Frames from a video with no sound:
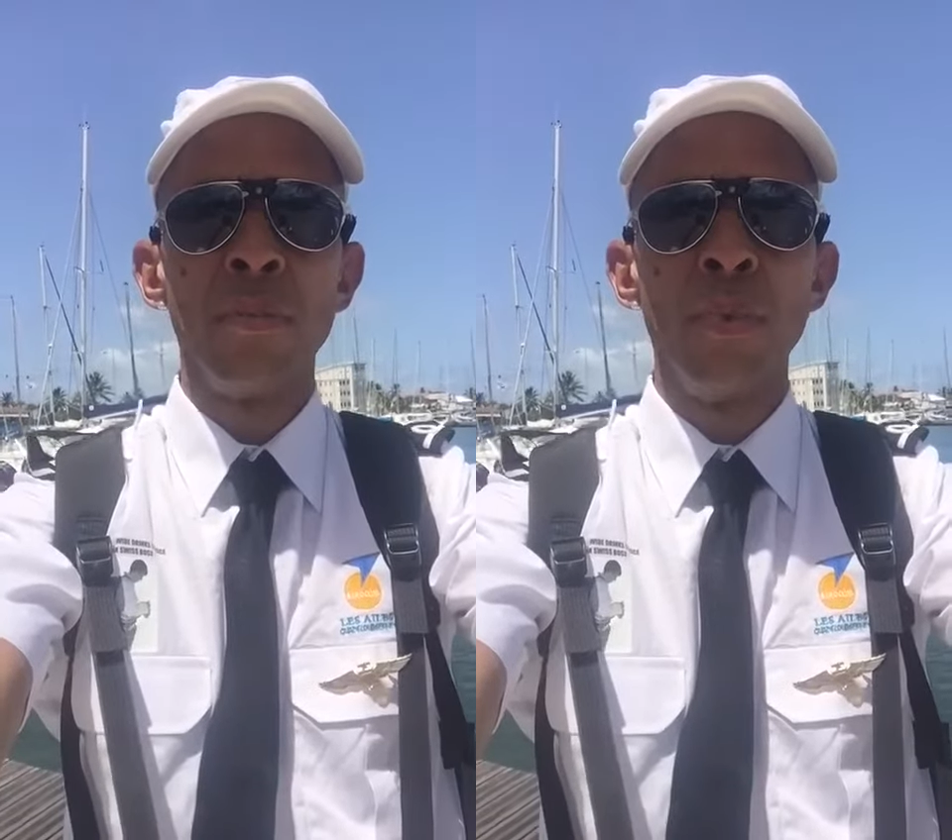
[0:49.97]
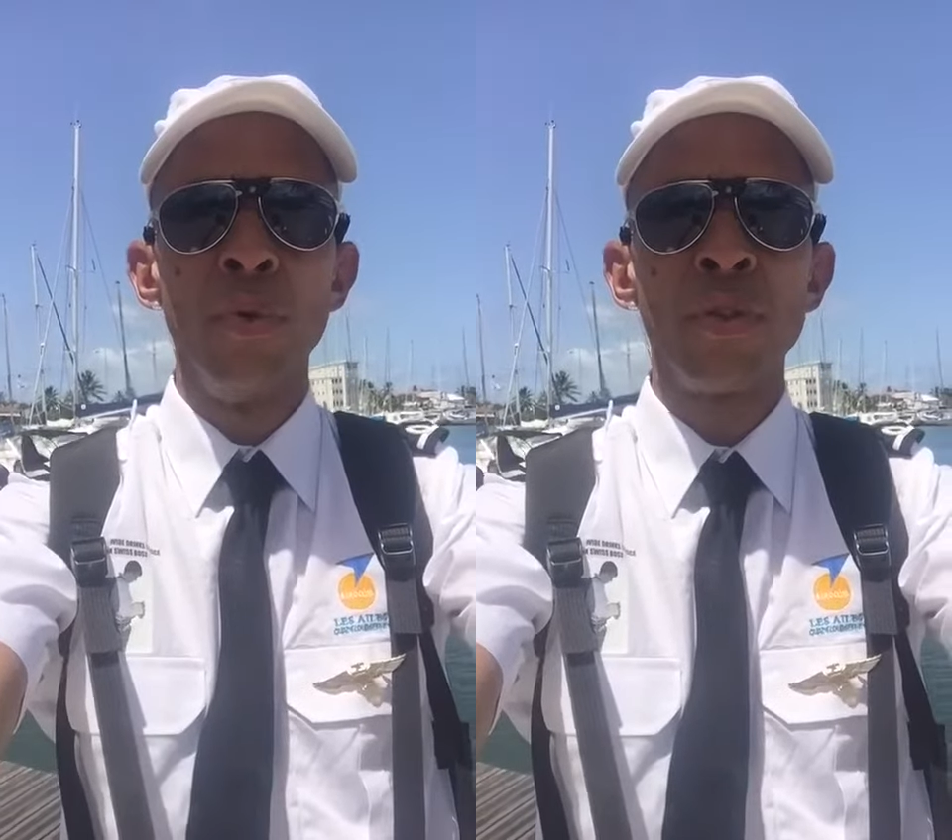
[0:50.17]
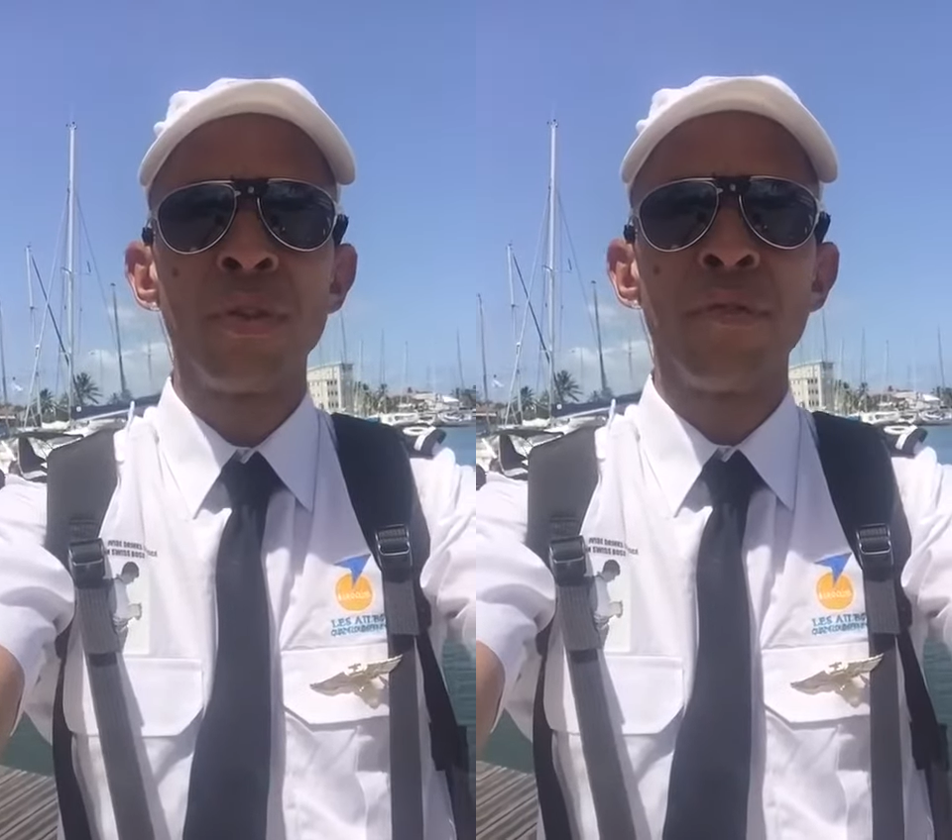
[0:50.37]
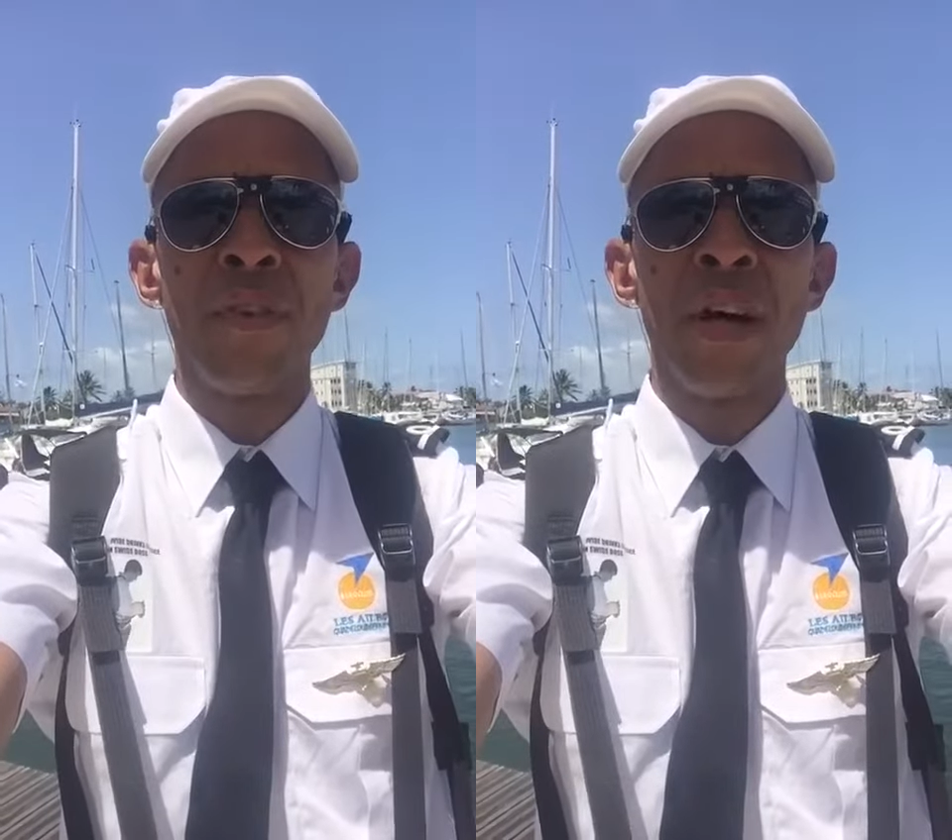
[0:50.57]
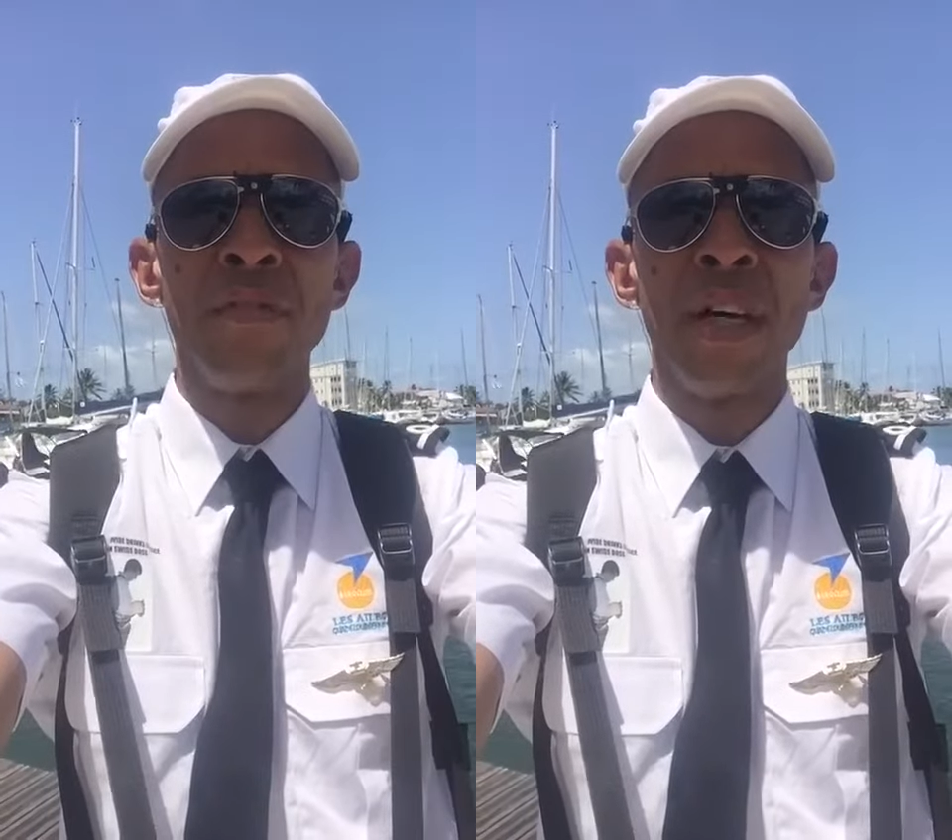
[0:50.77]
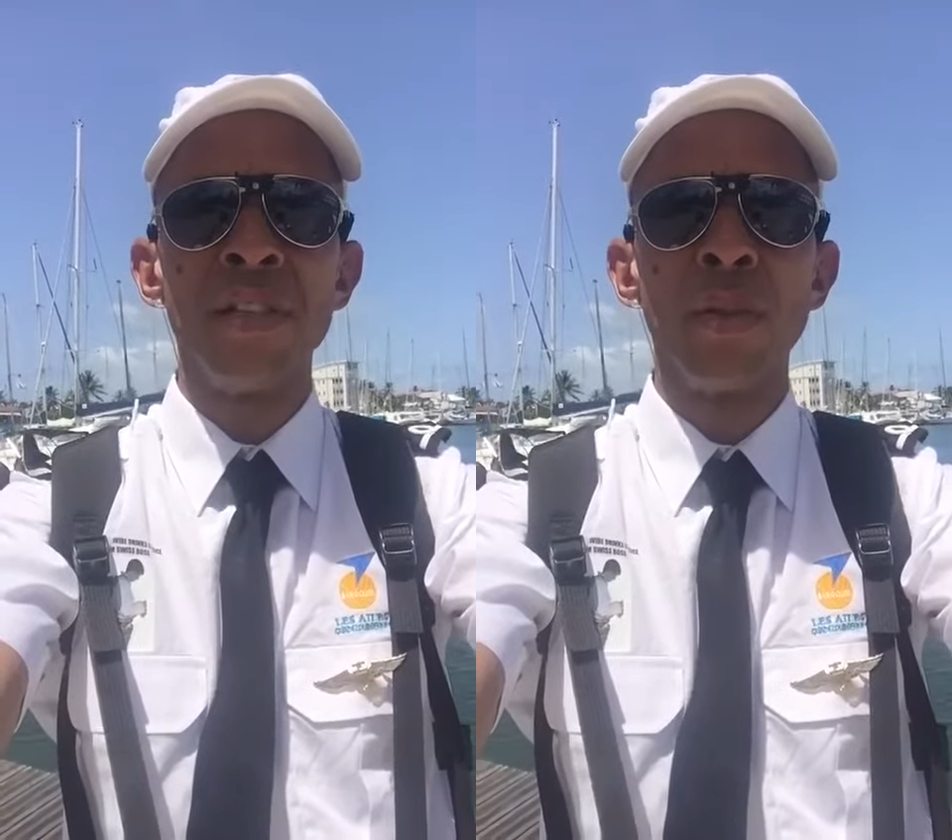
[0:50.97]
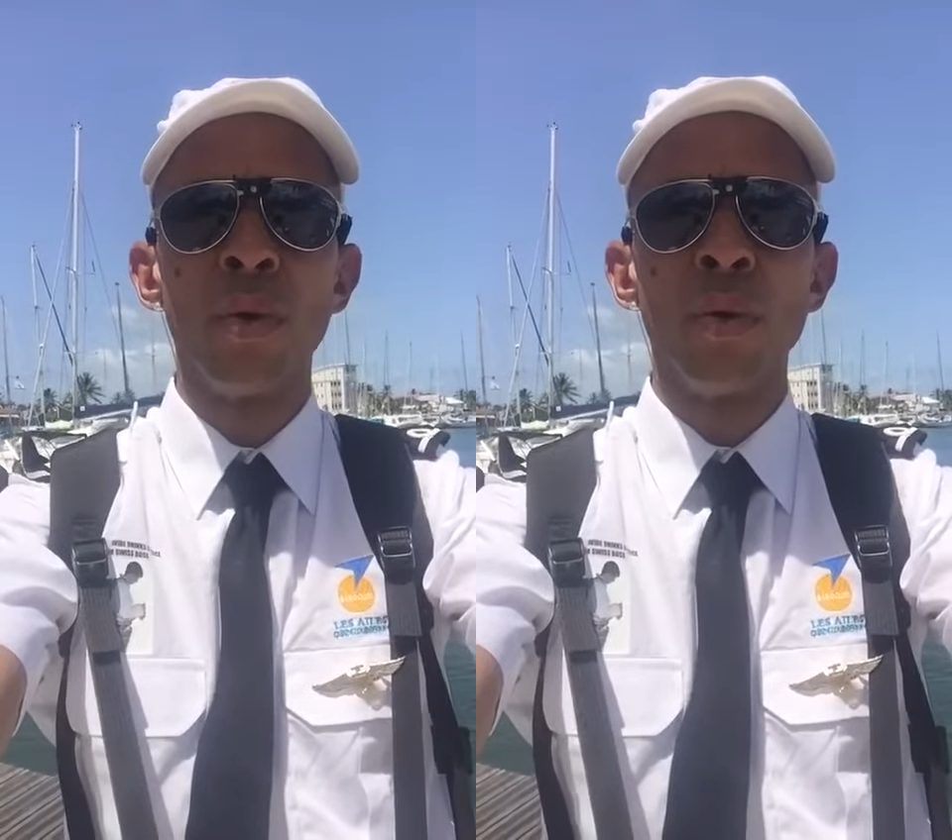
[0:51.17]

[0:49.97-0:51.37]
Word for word: plus 590